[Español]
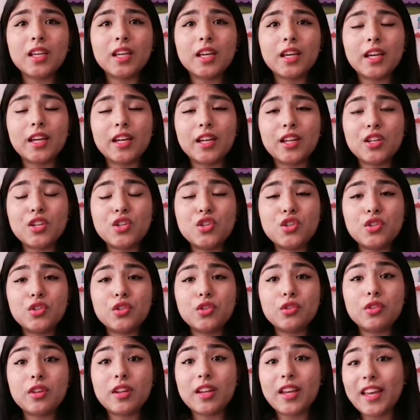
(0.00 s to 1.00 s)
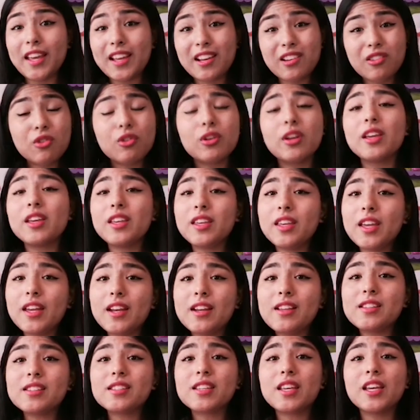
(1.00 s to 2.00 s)
eh, él lo que
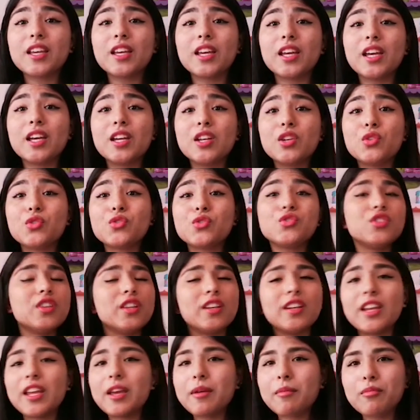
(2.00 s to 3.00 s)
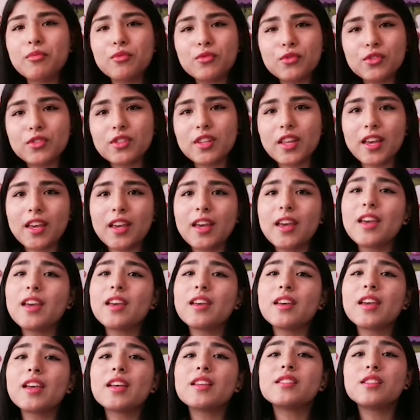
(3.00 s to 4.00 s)
quiere es que nos llenemos
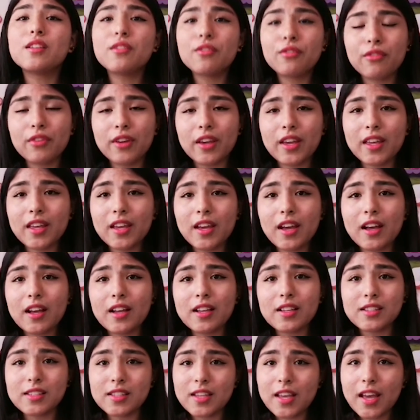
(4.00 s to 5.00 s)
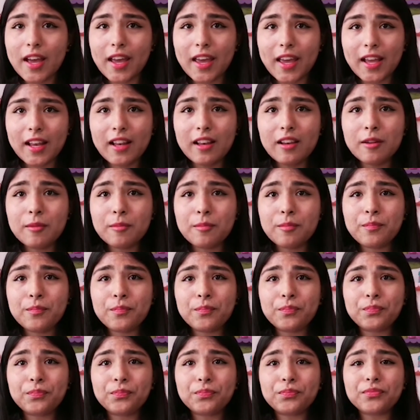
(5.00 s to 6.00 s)
de esa fe hacia Él
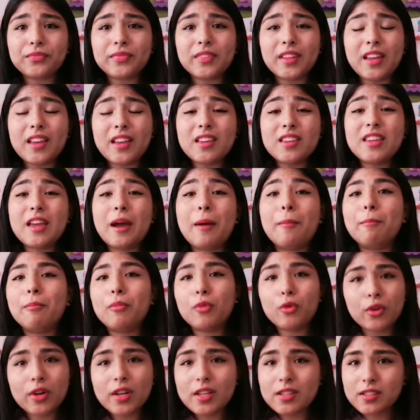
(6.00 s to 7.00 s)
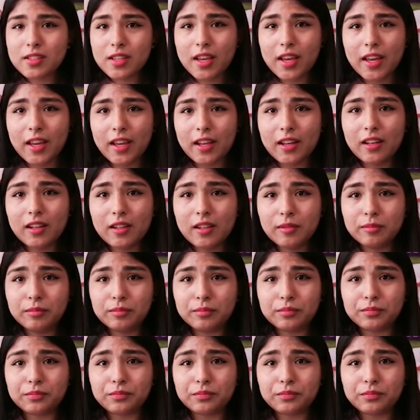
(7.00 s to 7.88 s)
y amor hacia Él.